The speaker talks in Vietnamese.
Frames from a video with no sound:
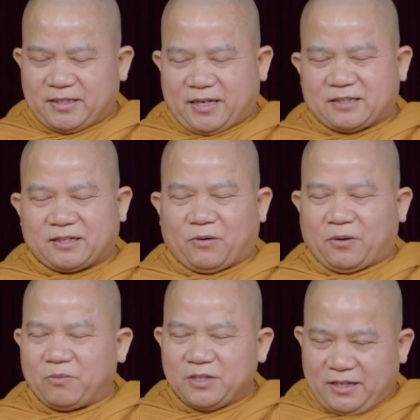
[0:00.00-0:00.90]
chết
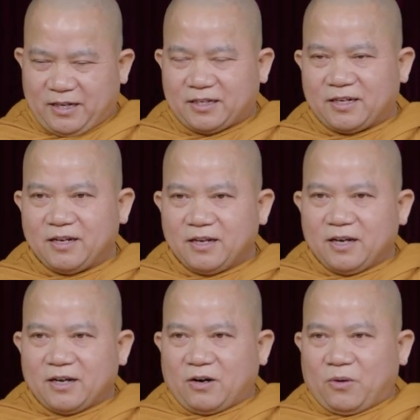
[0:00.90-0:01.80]
rồi không có gì hết
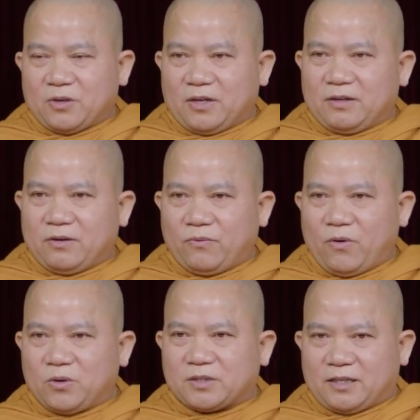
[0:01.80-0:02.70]
rồi gì
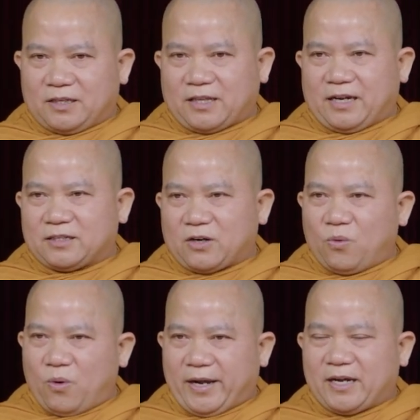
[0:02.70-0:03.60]
vô tình là thành
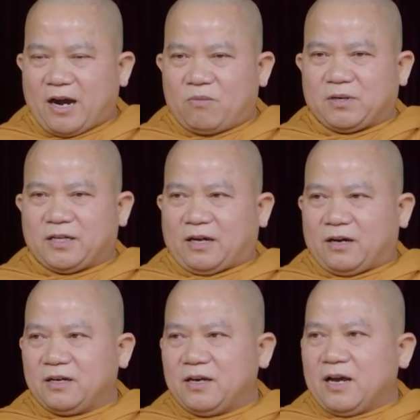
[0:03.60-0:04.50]
trụ hoại không cái nọ